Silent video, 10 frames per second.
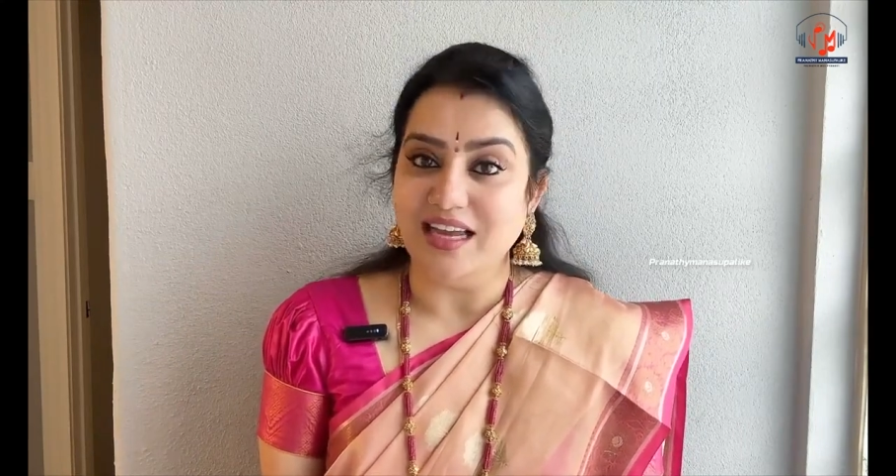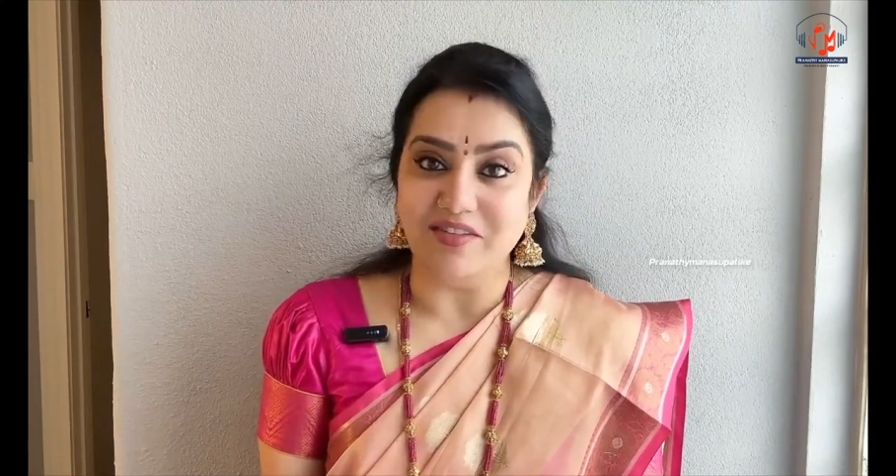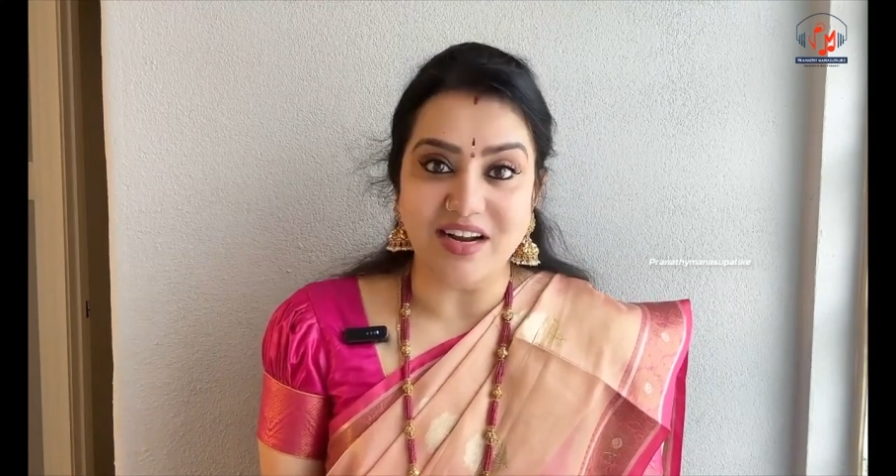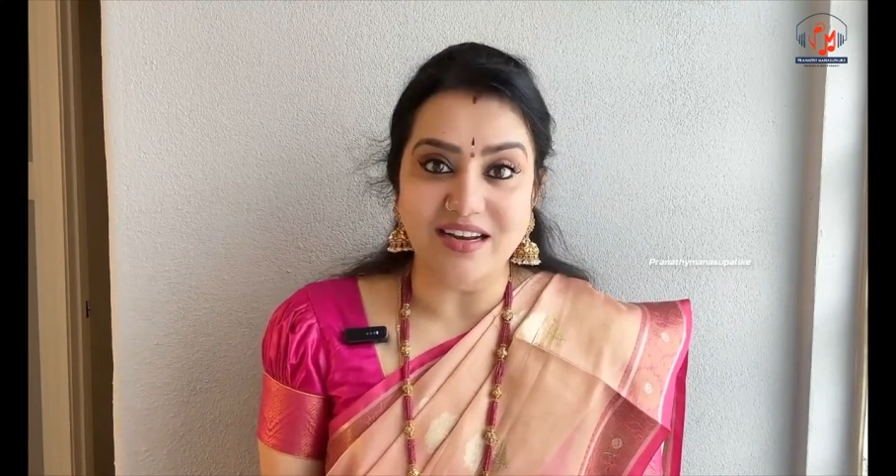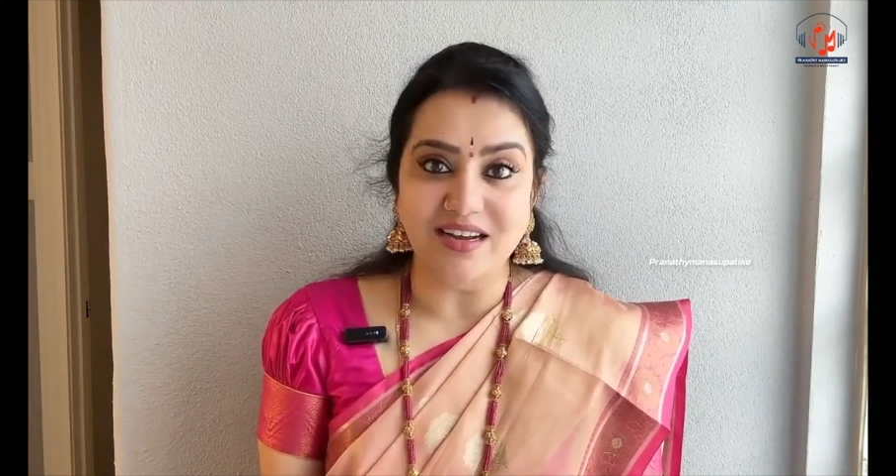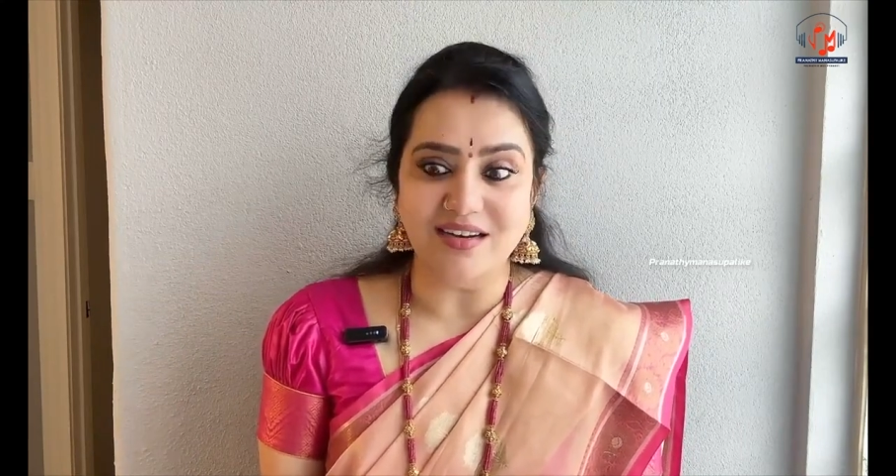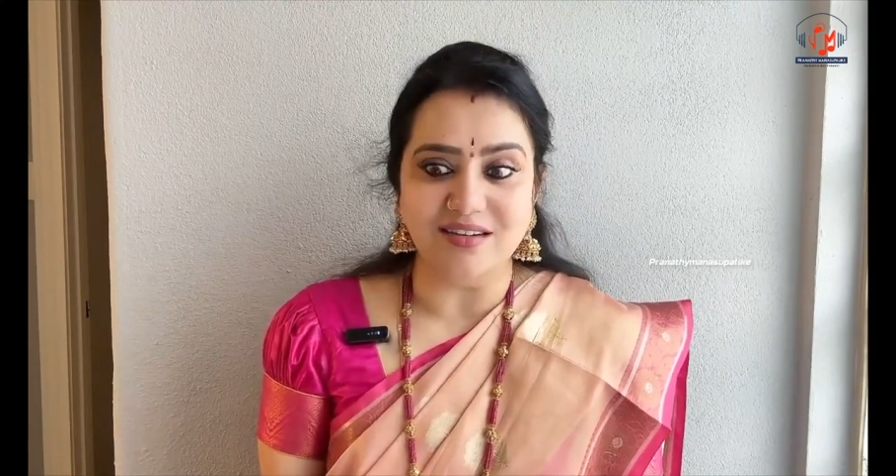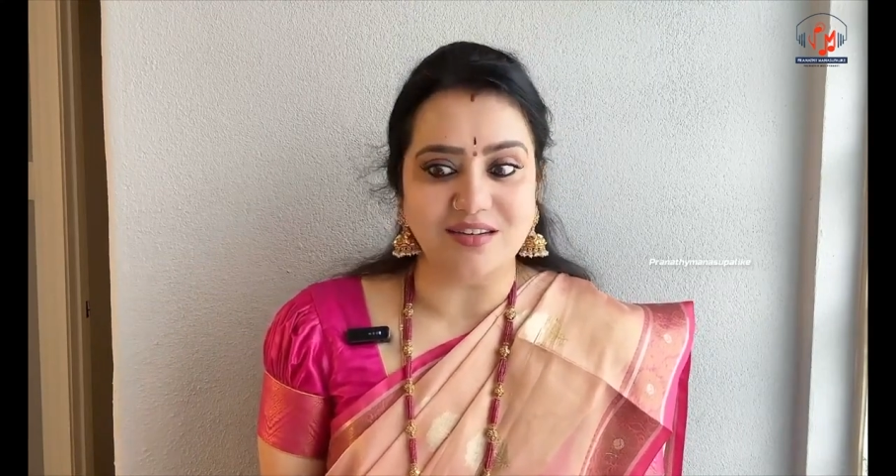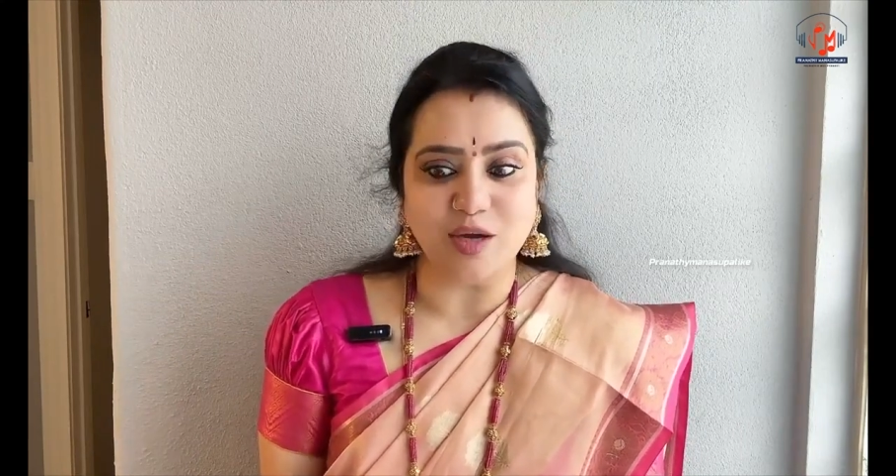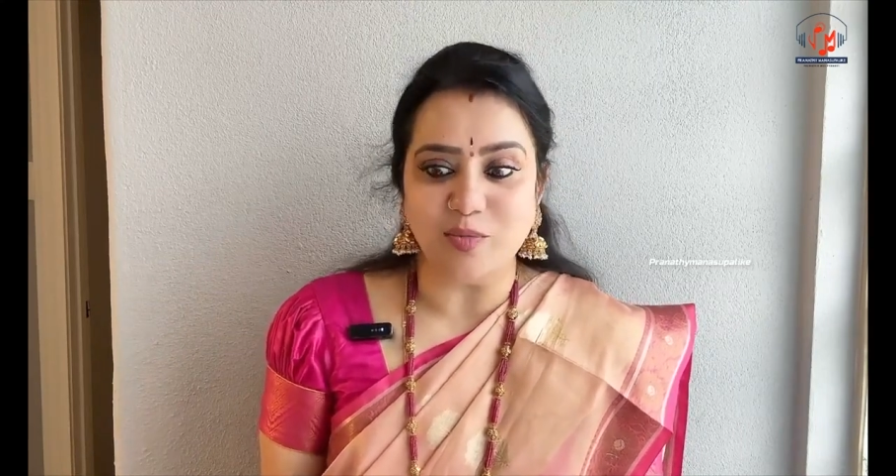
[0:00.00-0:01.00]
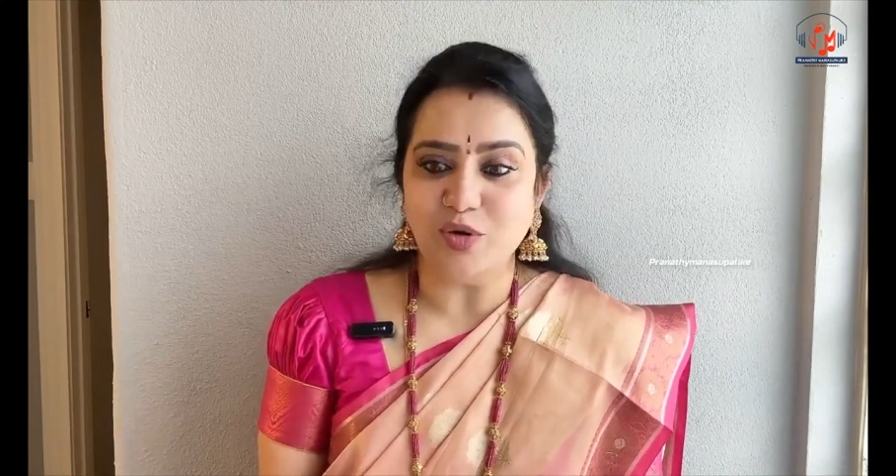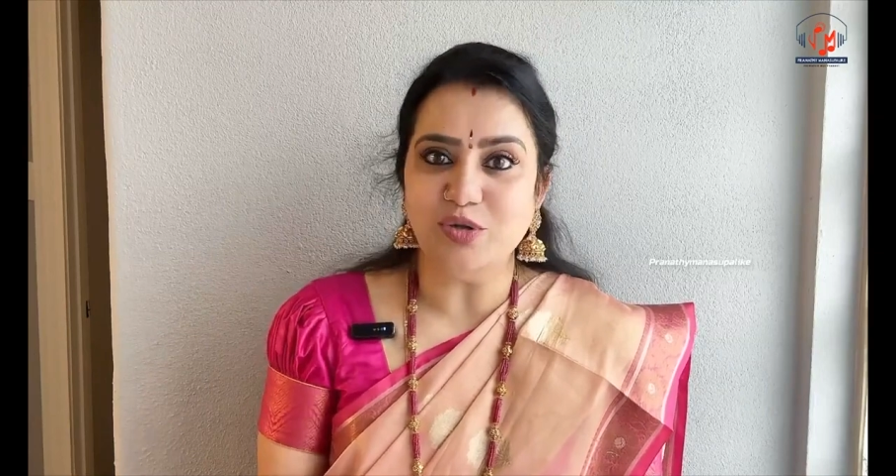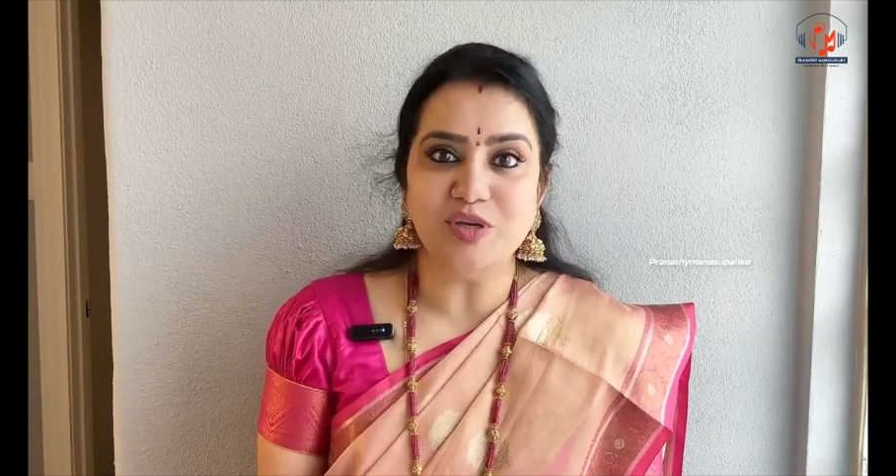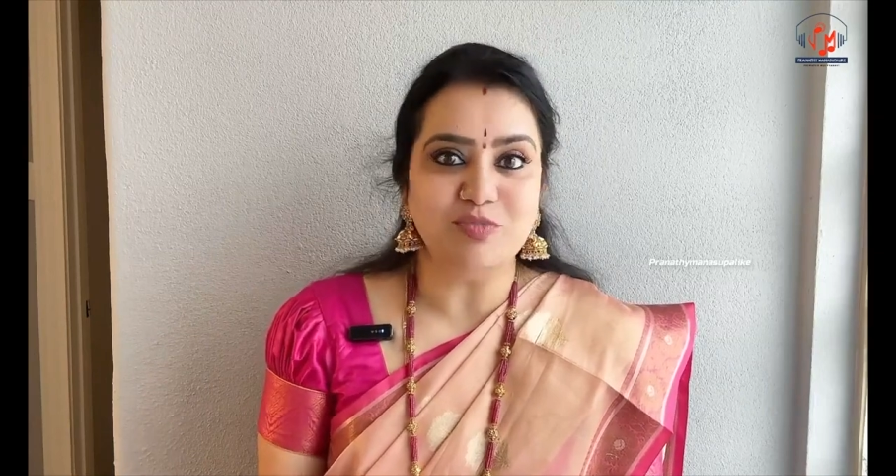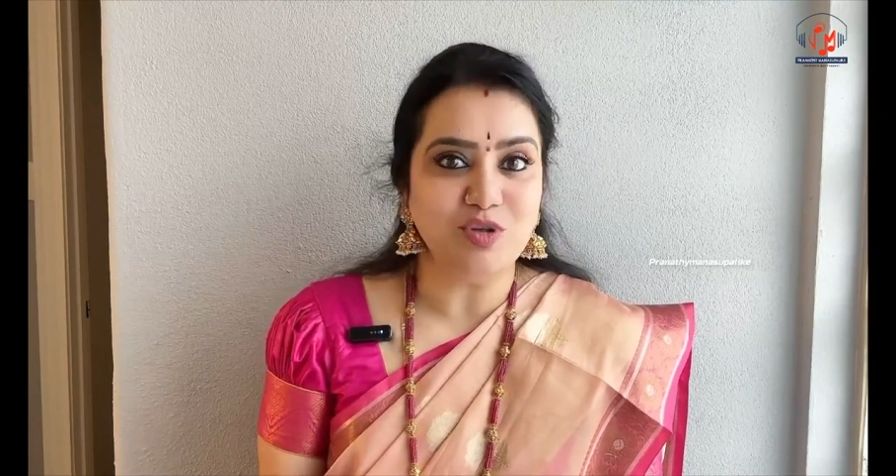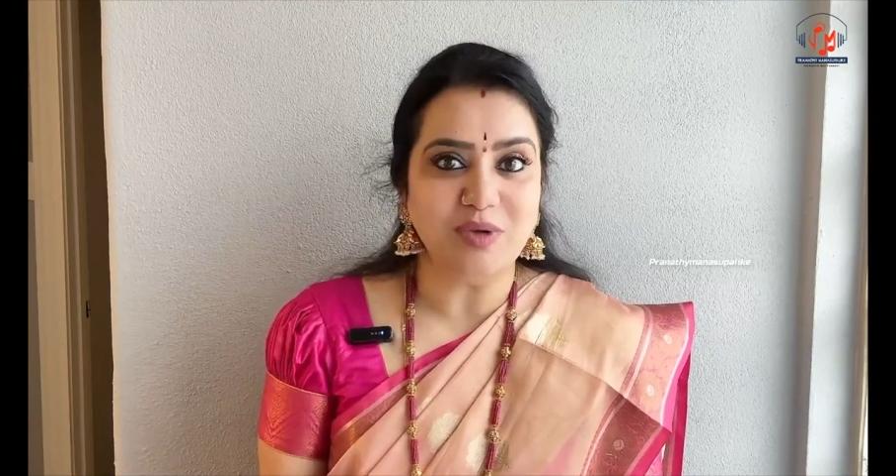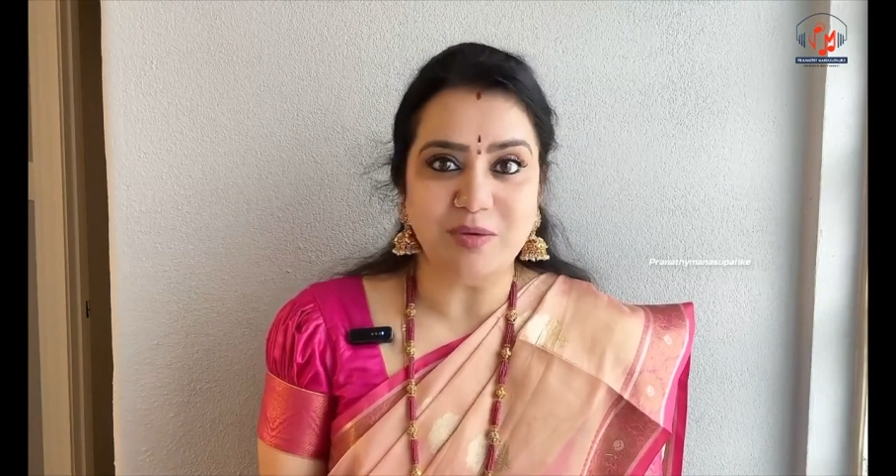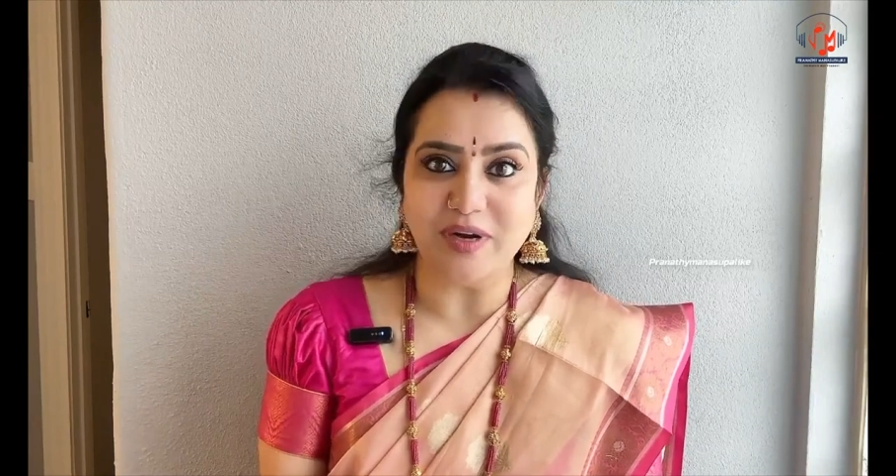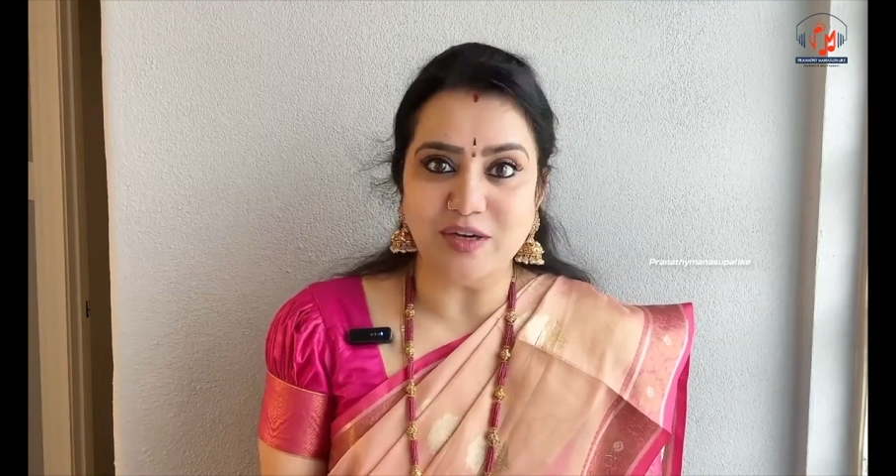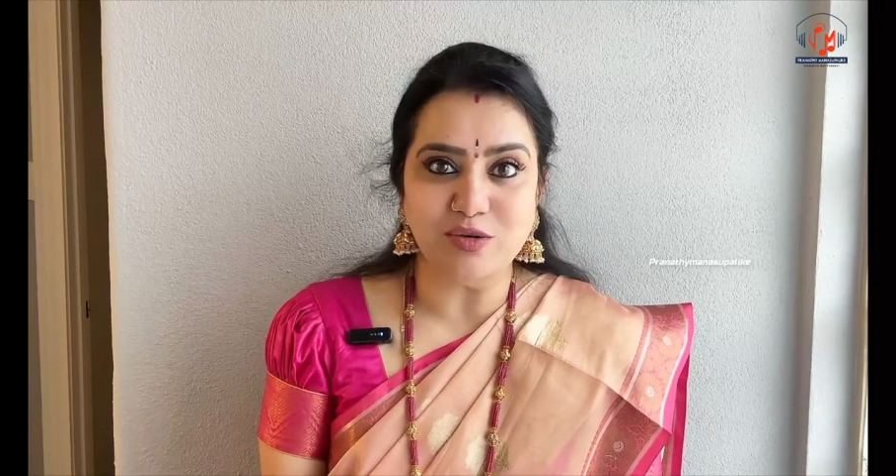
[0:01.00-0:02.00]
ఎవరైనా కబుర్లు చెప్తూ
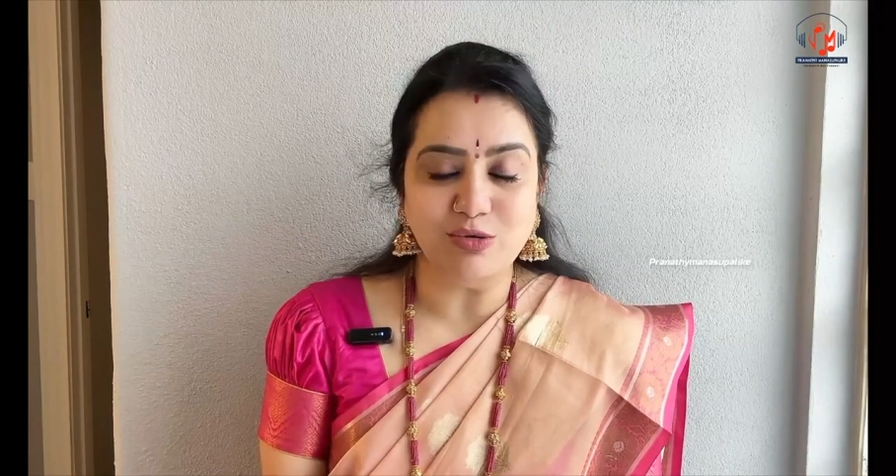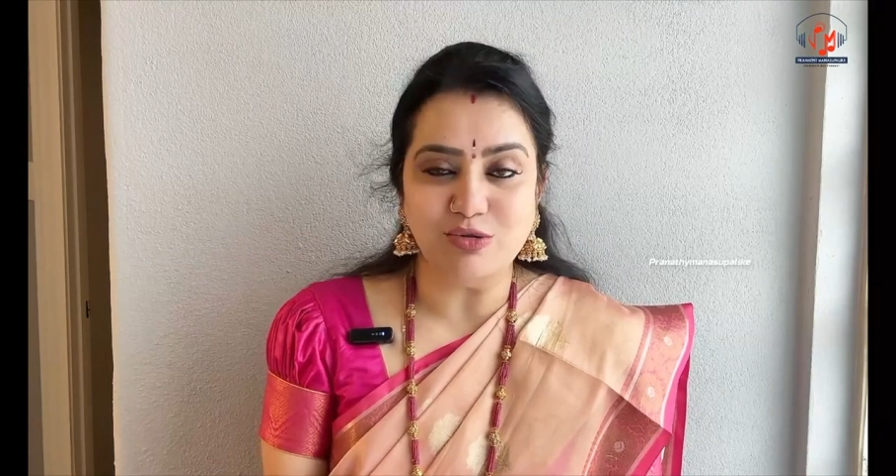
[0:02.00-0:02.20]
మన పక్కన